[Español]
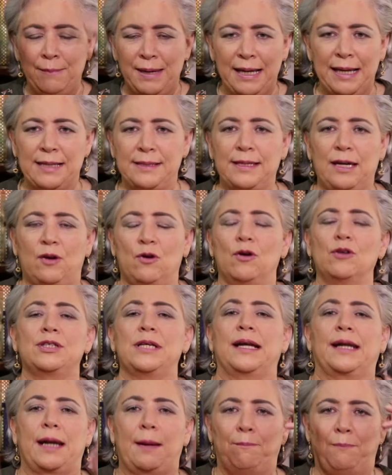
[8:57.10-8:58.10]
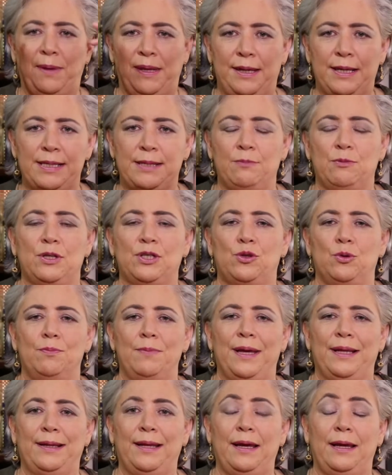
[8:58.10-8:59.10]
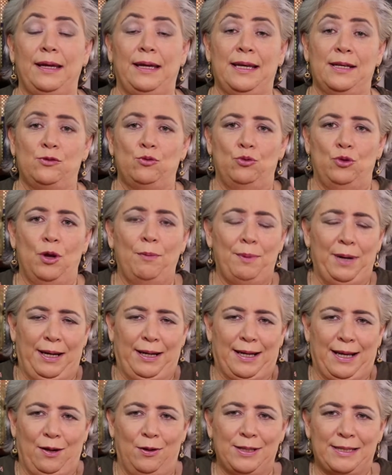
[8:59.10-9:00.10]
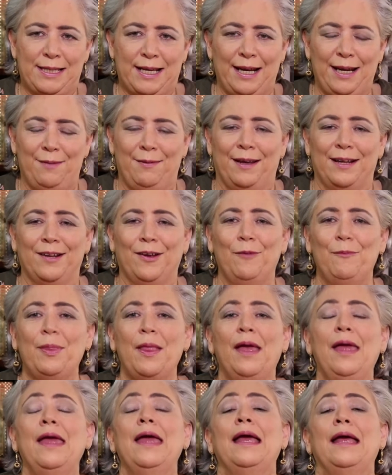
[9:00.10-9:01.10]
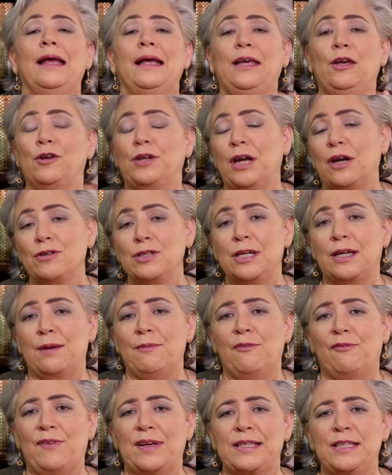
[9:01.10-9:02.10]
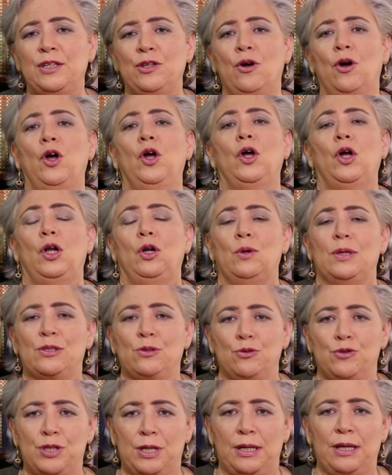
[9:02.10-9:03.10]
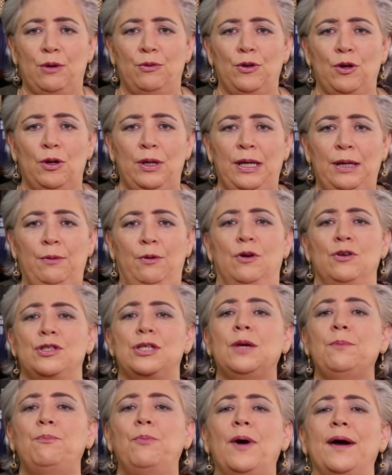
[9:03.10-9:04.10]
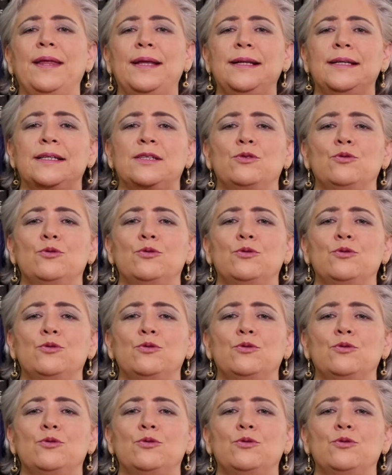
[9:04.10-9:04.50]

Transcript: miles de cosas rapidísimo en su mente, y es un hombre el que lo escribe, ¿no? Y otra cosa que me fascinó, lo escuché en audiolibro, si pueden